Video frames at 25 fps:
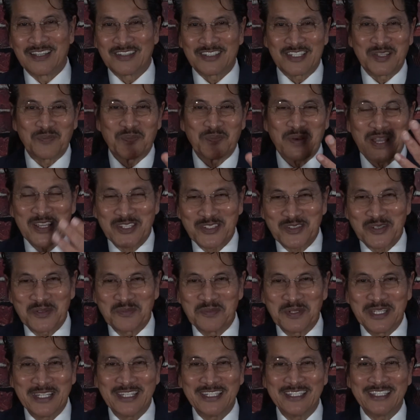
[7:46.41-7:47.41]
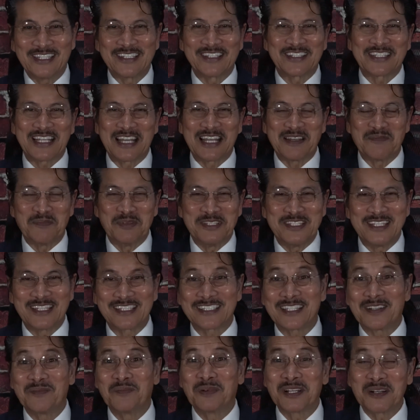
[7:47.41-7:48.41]
Si Pastor Benny, ang sabi niya
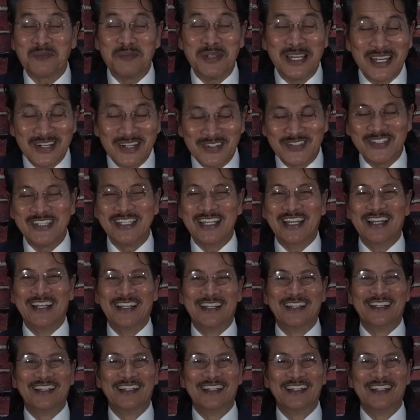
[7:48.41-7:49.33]
sa barbero niya,